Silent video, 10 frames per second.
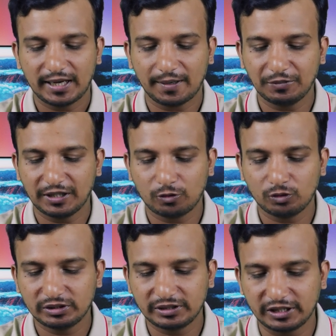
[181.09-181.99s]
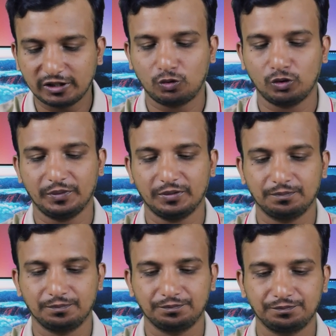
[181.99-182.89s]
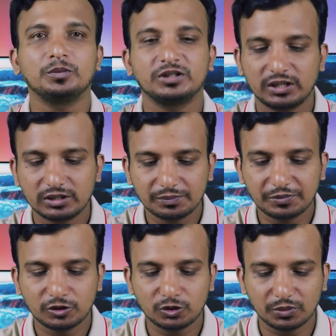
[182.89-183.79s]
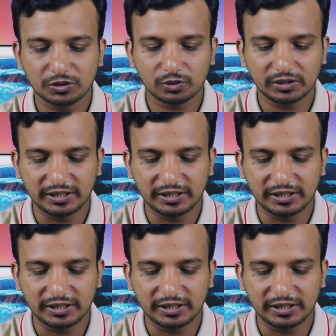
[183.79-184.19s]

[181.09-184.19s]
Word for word: আপনারা এখন ক্লিক করবেন রোমিং সার্ভিস ব্রিজের উপর যখন